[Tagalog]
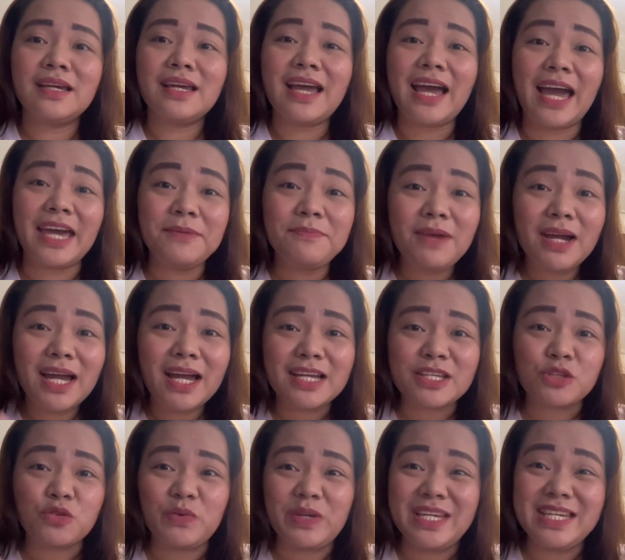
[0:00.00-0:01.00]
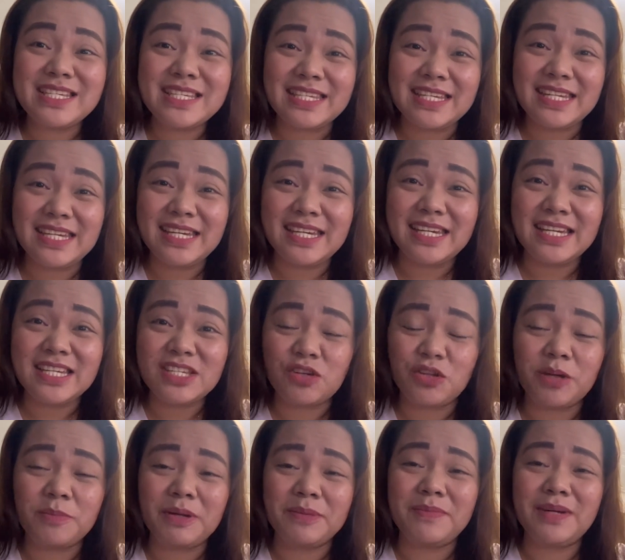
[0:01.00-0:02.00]
Hi mga kaswisi! So,
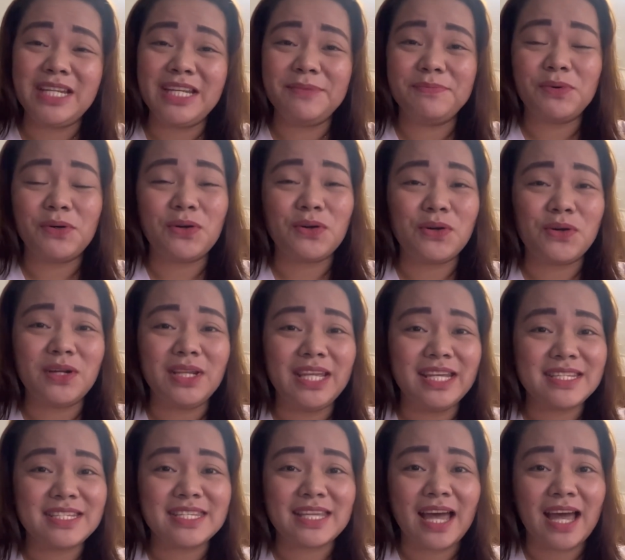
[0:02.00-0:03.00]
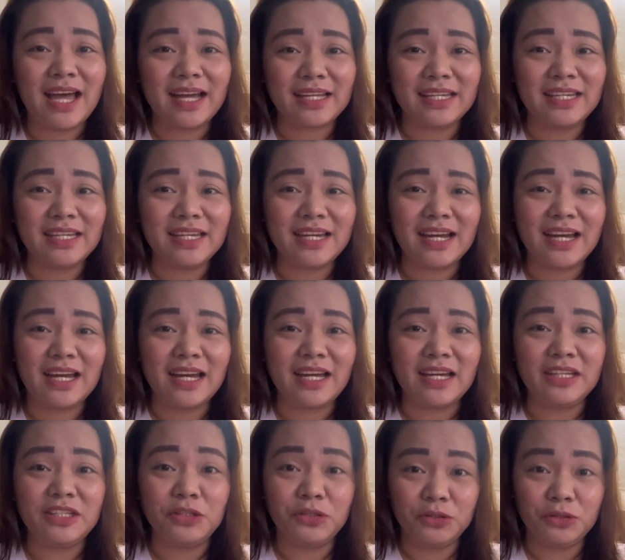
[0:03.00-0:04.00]
nagbabalik po ako ulit sa aking uh,
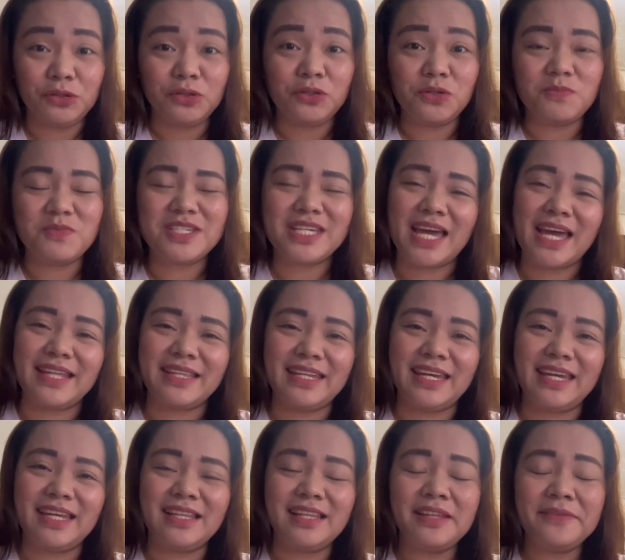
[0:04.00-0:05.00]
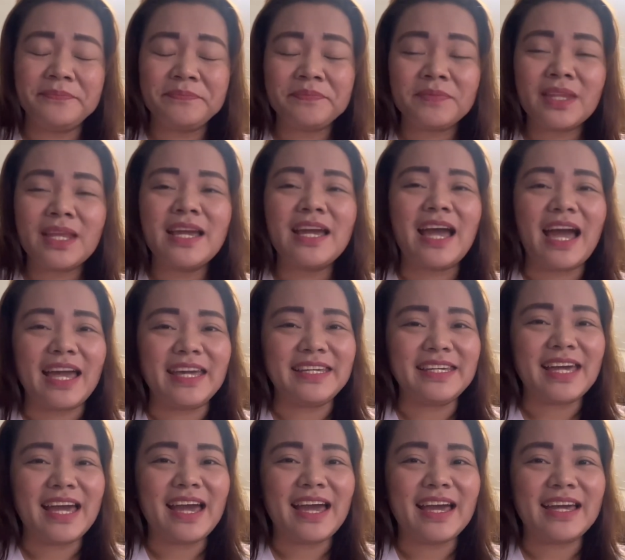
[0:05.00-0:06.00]
YouTube channel.
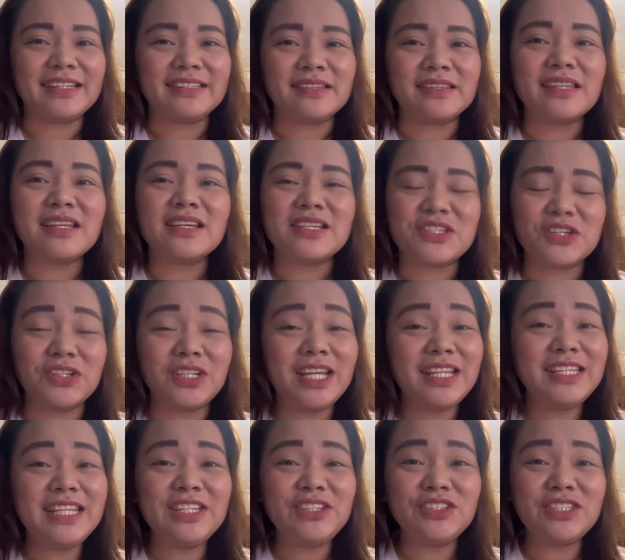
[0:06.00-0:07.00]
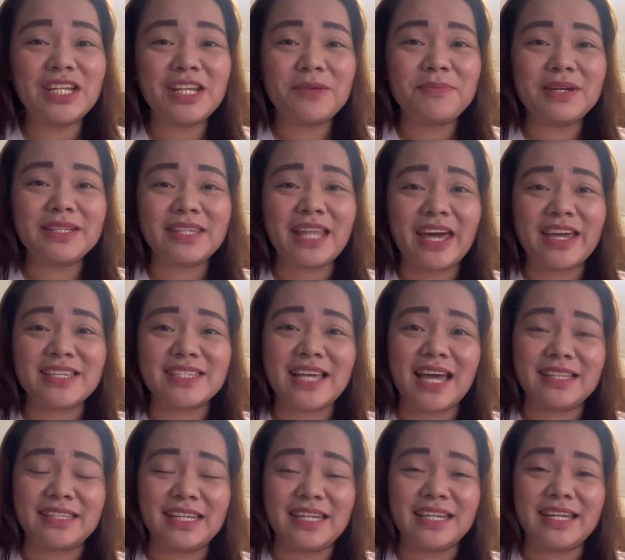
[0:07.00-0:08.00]
Ayan. So, nandito na naman tayo
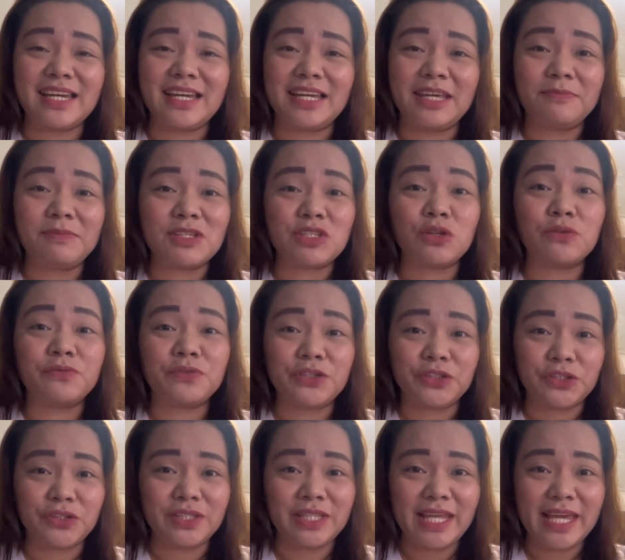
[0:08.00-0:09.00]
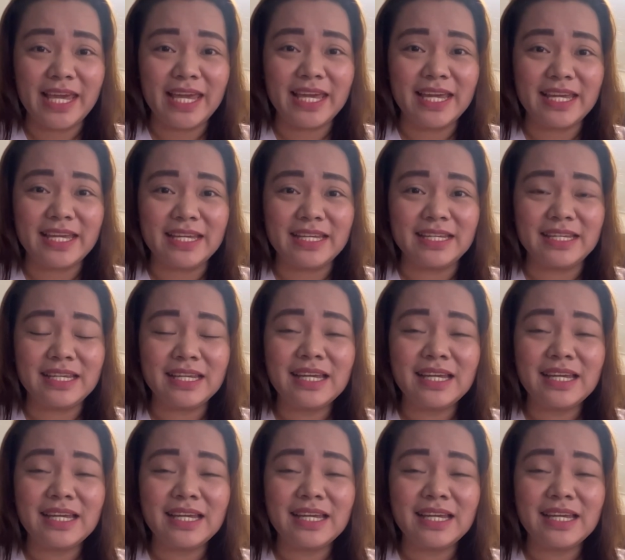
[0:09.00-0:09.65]
sa ating uh, episode for today.